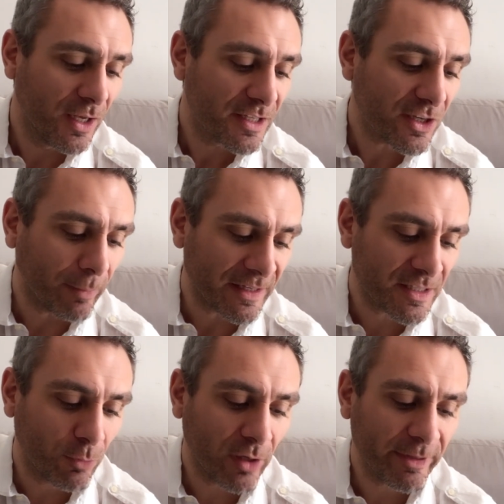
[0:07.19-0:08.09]
Ciao
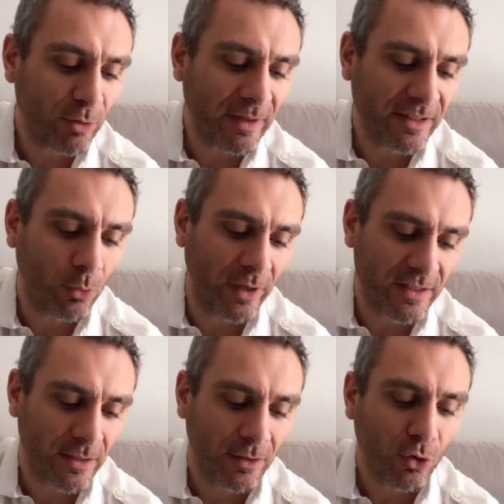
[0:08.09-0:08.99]
Massimo, la mia domanda è
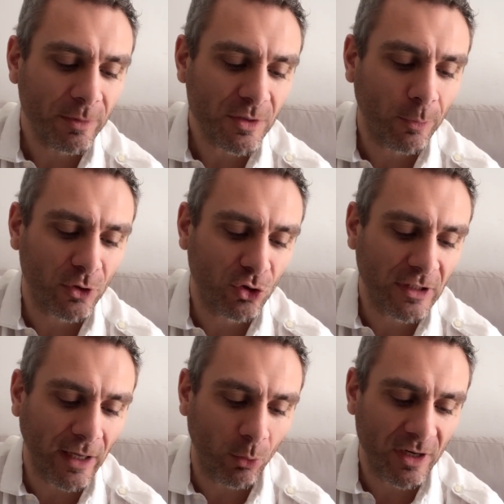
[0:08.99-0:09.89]
questa. Come si può
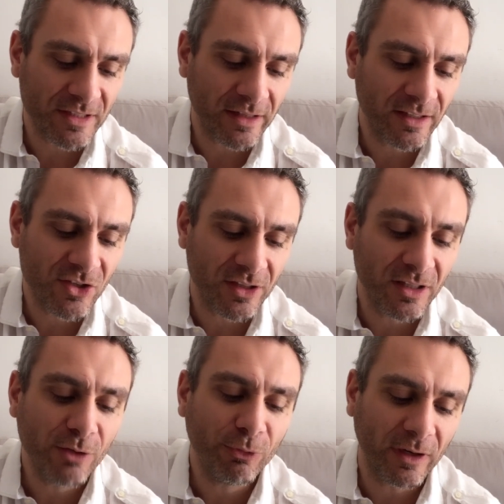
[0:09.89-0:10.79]
adottare una strategia di
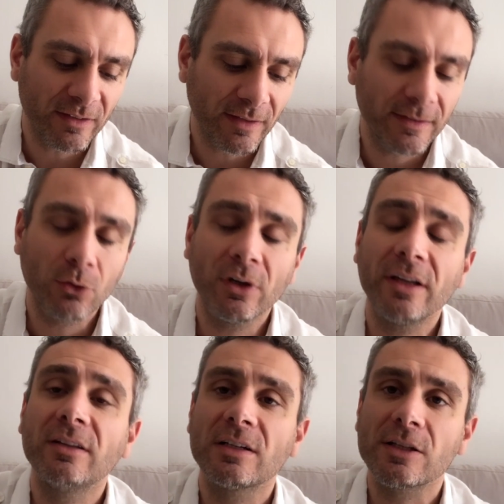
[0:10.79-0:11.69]
differenziazione
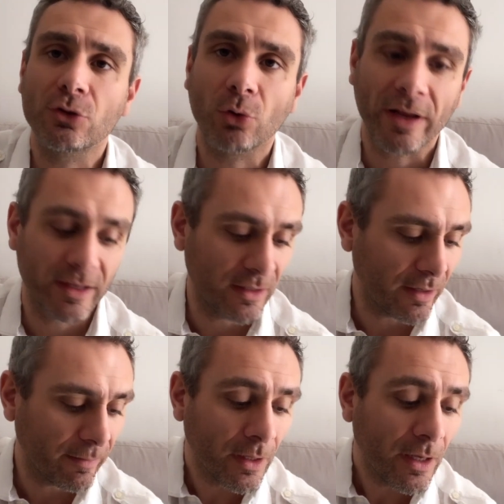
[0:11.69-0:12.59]
nel settore edile?